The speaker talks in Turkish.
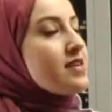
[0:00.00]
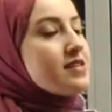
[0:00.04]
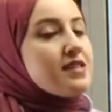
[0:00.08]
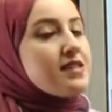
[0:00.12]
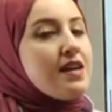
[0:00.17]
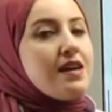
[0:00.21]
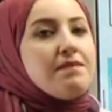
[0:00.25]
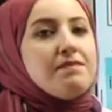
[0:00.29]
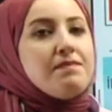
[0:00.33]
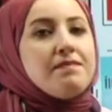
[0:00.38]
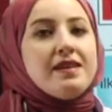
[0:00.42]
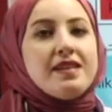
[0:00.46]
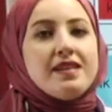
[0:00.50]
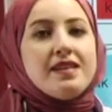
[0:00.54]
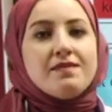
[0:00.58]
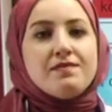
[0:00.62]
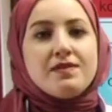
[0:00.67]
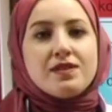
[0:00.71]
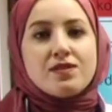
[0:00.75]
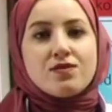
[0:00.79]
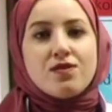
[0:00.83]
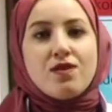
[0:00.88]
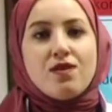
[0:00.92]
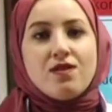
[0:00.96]
da milli bir
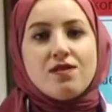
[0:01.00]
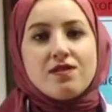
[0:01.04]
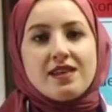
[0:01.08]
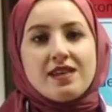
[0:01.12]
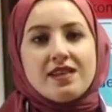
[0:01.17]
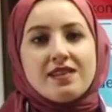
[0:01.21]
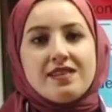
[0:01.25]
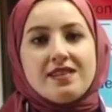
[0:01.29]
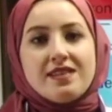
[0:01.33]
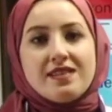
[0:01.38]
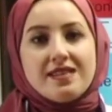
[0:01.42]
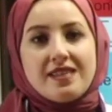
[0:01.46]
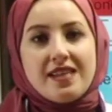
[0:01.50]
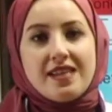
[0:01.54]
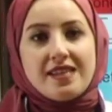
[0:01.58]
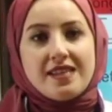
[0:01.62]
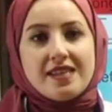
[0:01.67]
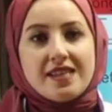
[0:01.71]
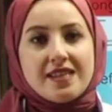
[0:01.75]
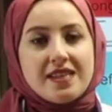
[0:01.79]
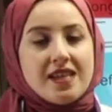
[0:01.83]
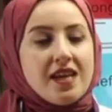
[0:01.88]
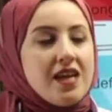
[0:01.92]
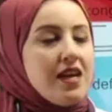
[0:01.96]
kongredir
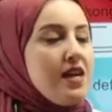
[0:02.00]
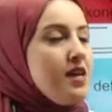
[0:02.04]
dedik.